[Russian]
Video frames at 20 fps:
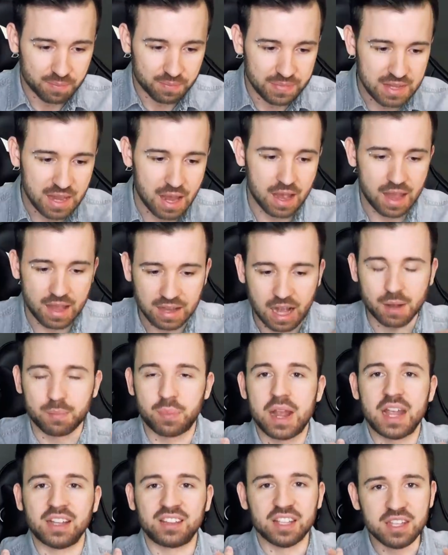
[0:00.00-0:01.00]
не,
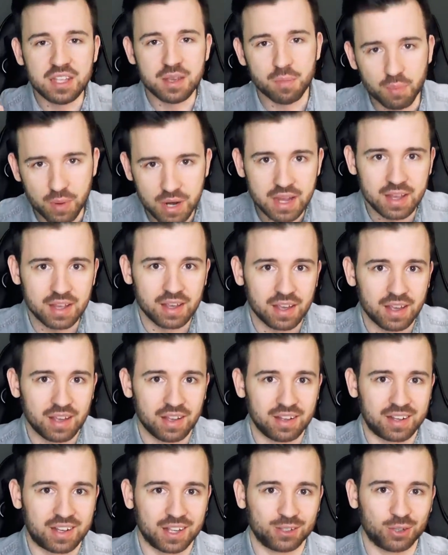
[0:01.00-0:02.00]
как бы это не мы
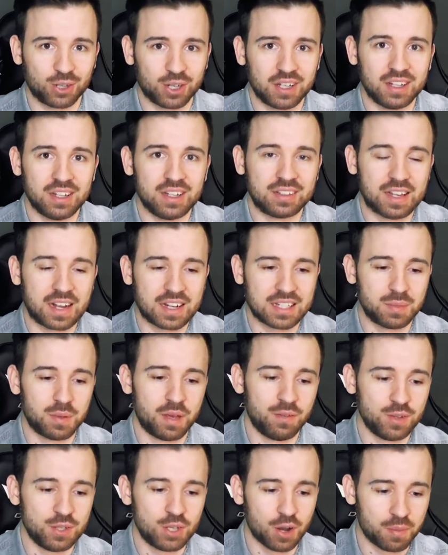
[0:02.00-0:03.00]
которые так
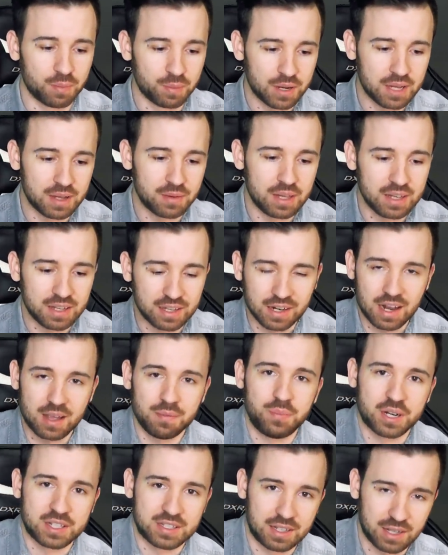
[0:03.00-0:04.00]
себя ведем, мы
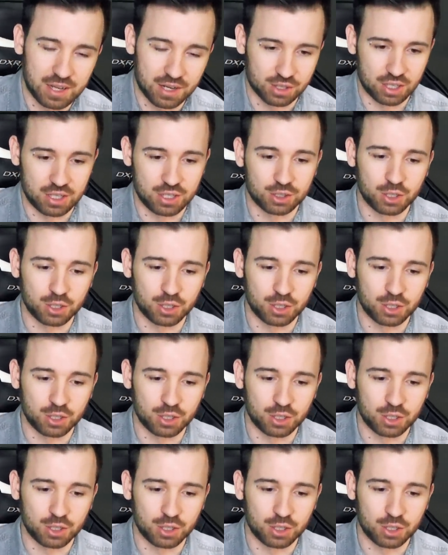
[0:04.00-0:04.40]
играем персонажа.